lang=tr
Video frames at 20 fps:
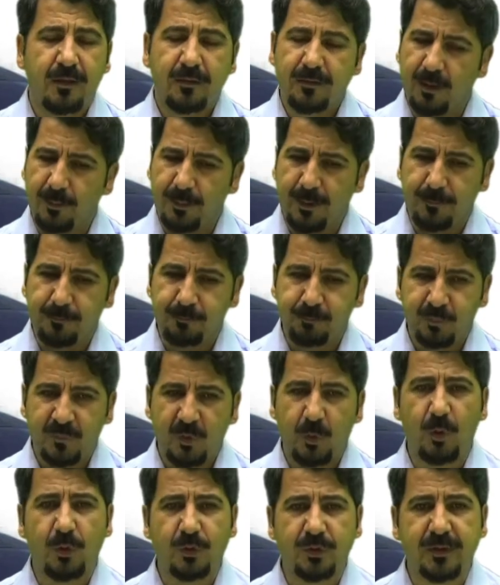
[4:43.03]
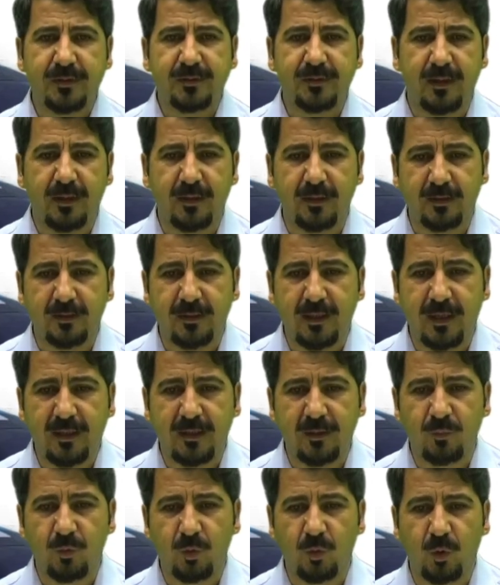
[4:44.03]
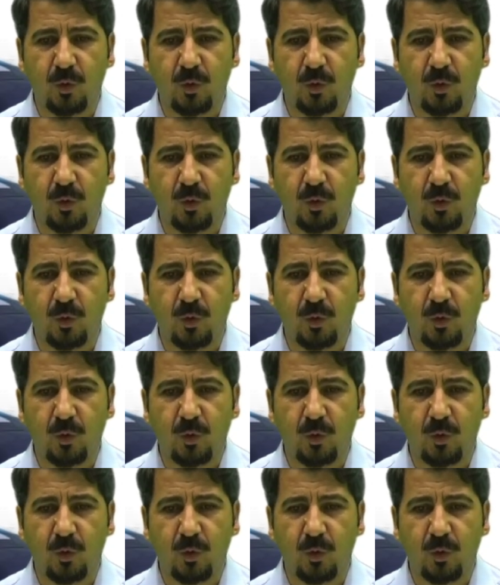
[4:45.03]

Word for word: Tamam önce sağlık yani bu